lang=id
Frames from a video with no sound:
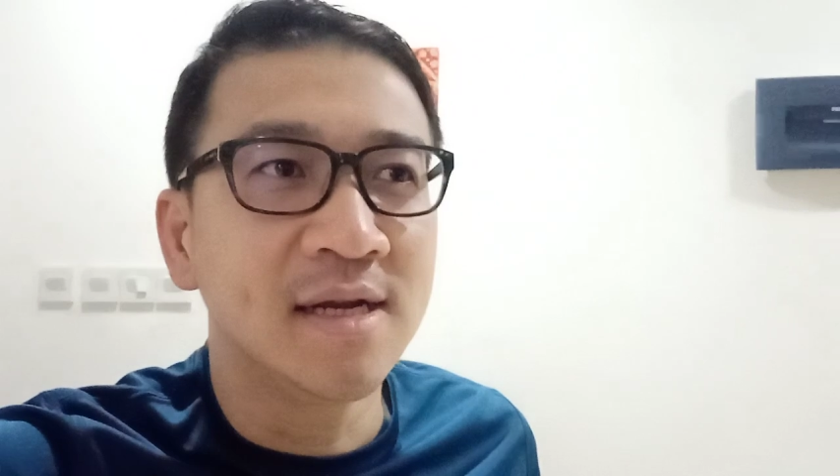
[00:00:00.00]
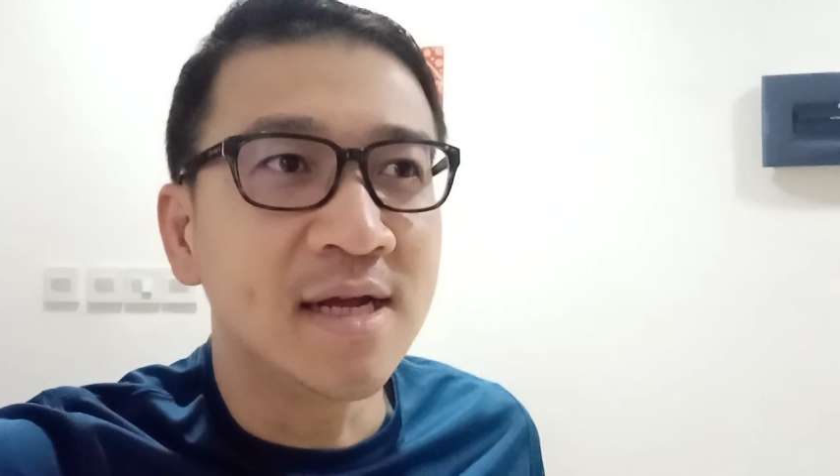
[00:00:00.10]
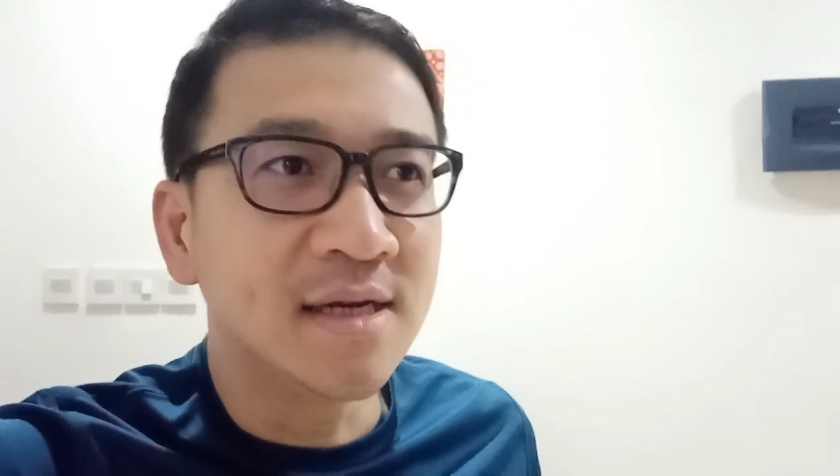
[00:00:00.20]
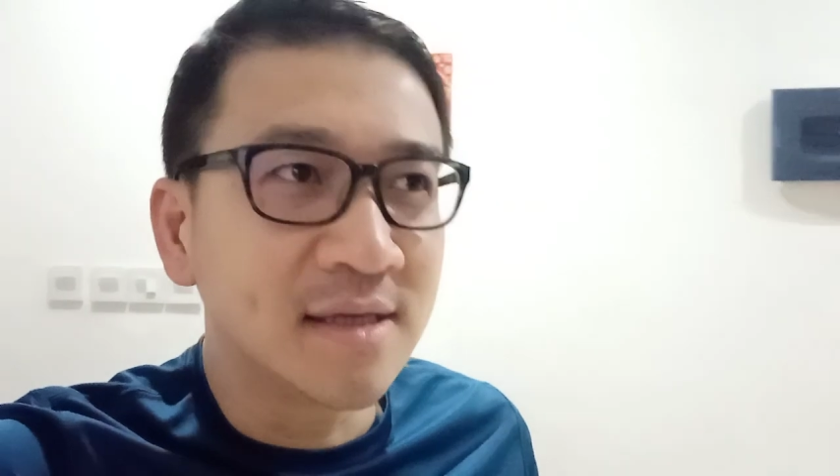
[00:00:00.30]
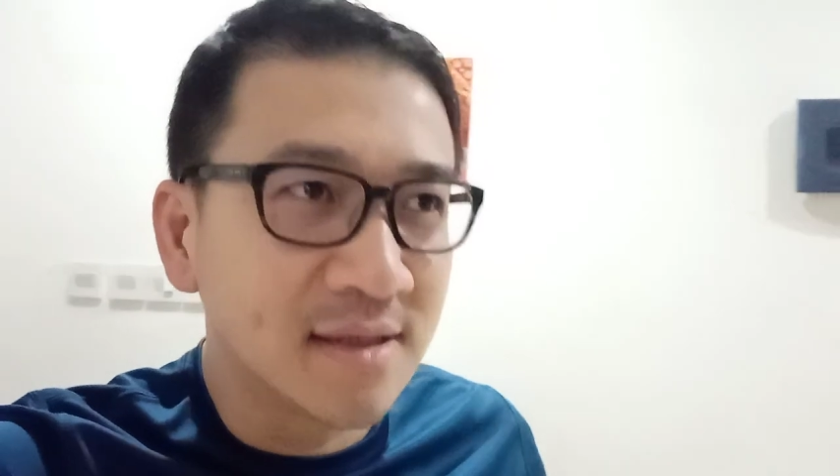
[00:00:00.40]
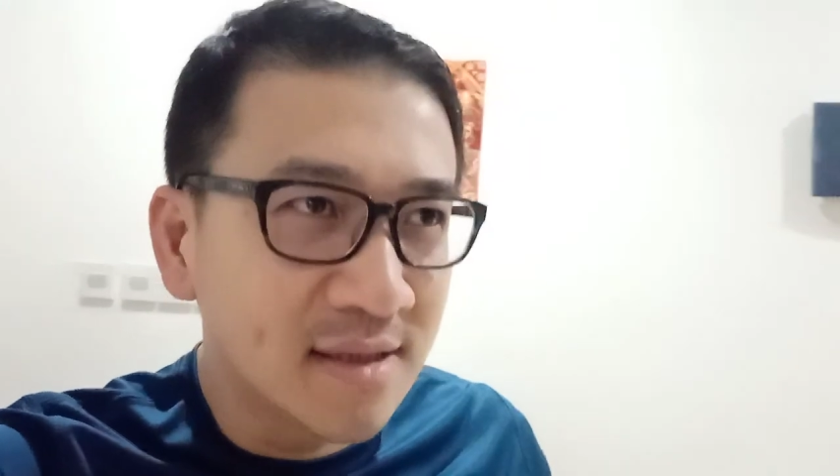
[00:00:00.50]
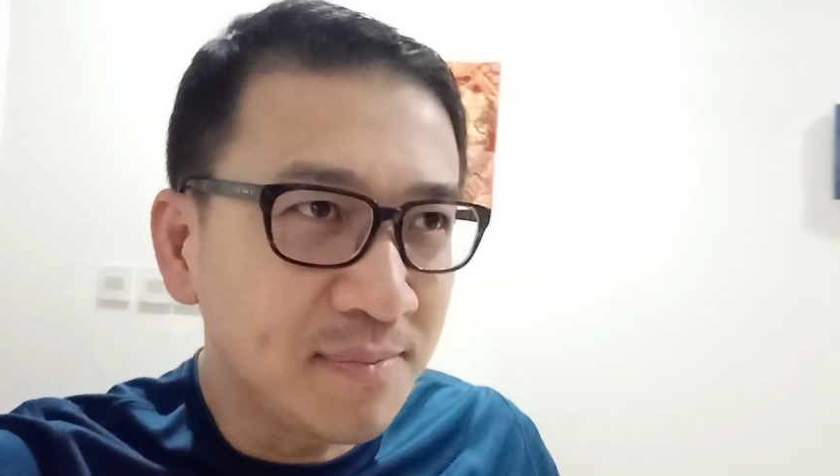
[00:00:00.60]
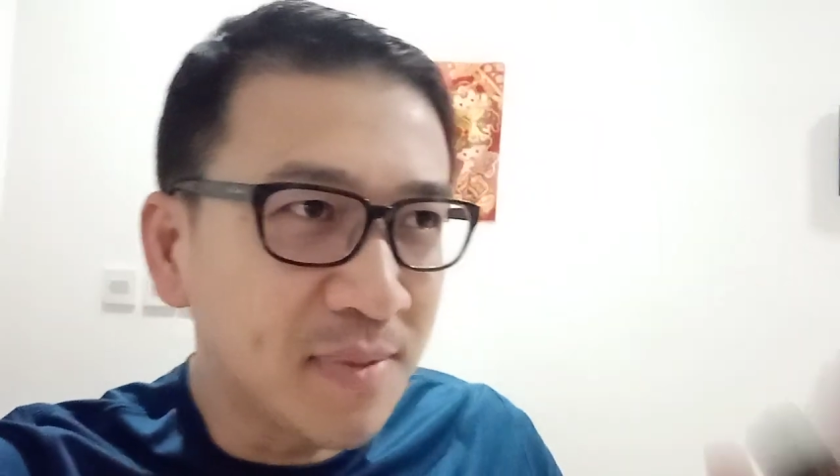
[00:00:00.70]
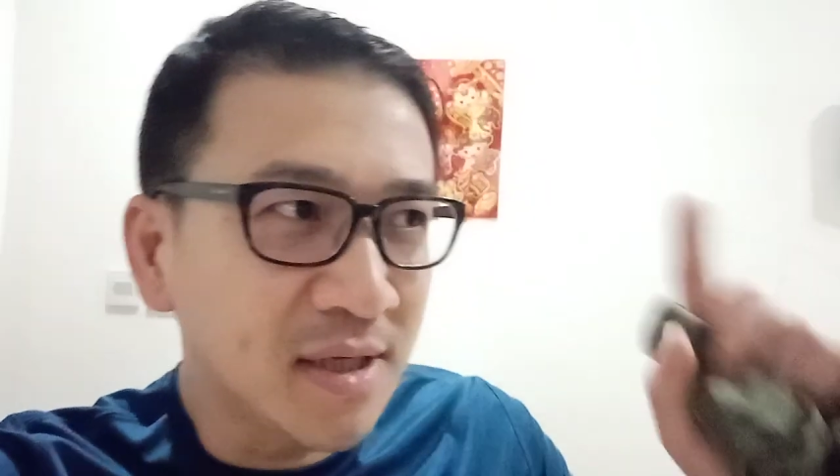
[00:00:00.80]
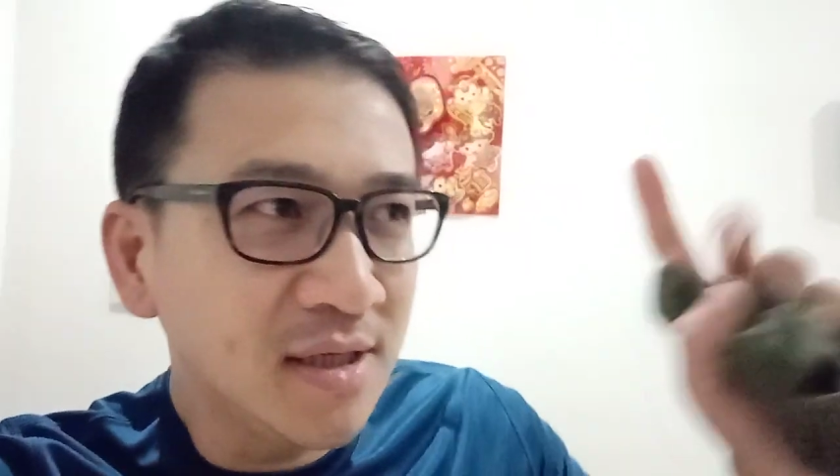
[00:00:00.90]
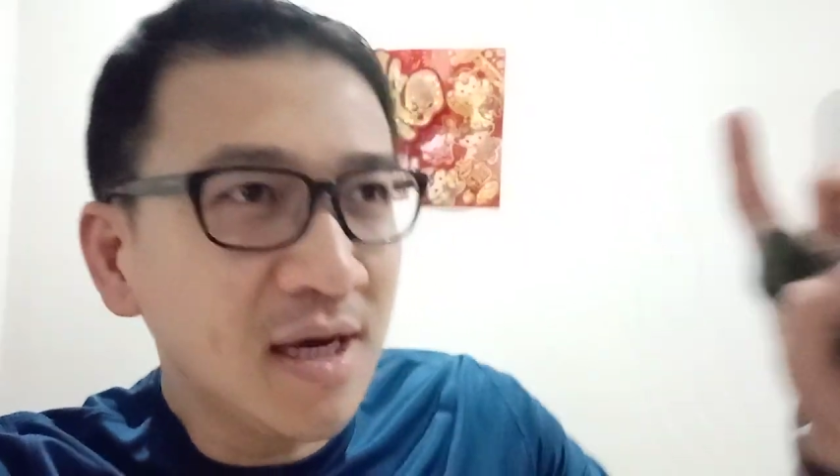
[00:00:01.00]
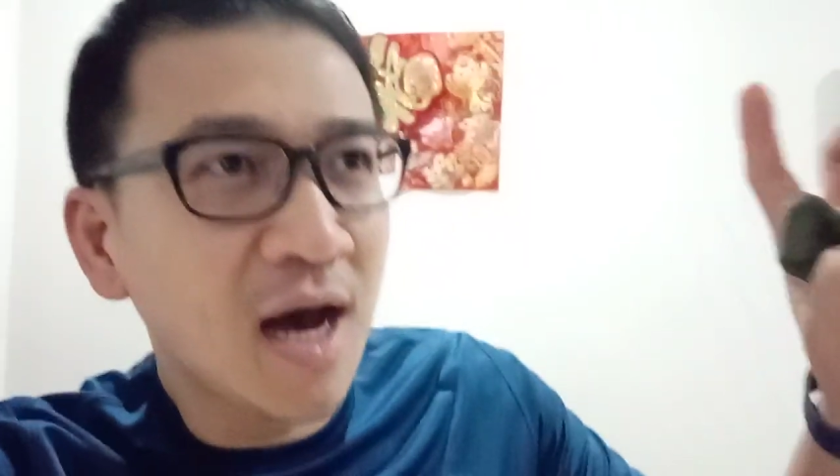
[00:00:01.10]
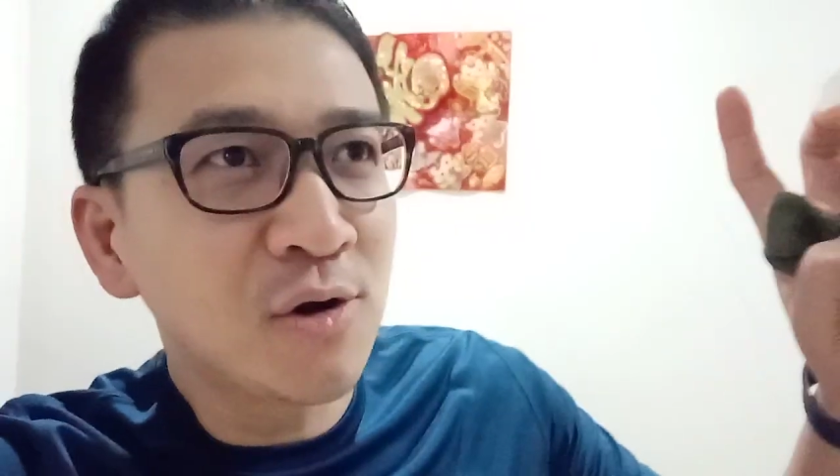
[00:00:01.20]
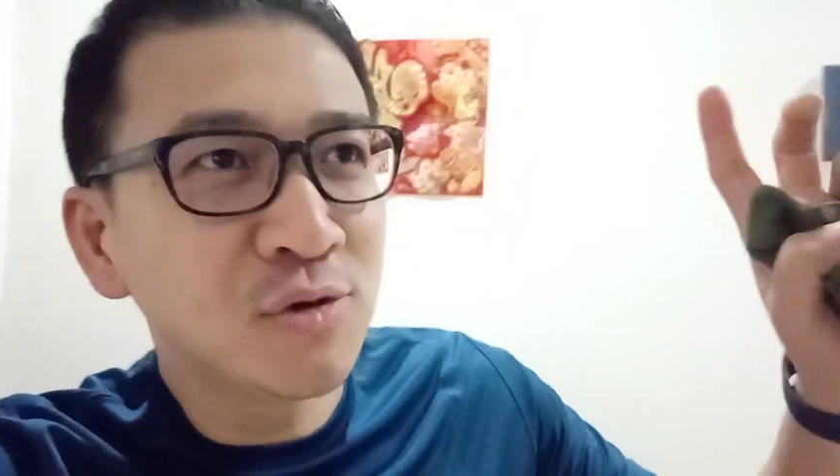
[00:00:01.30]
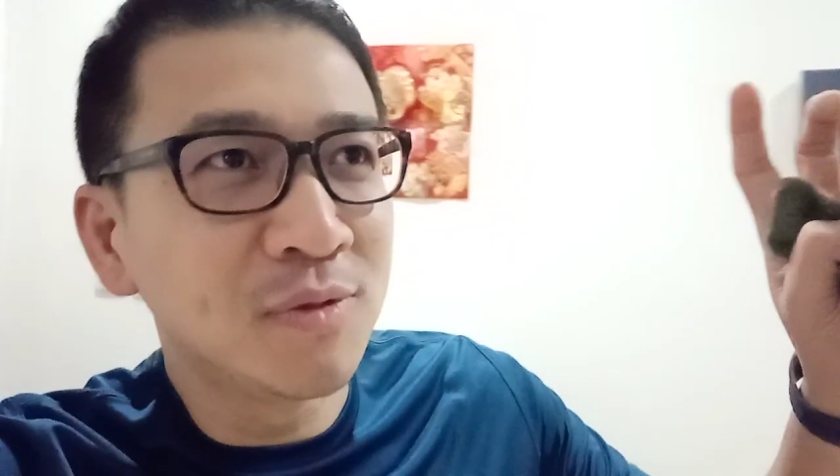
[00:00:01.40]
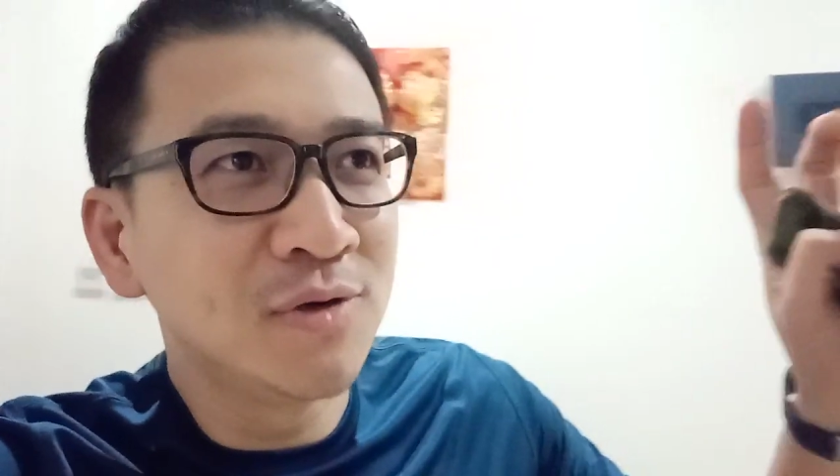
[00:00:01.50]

Dan sepertinya harus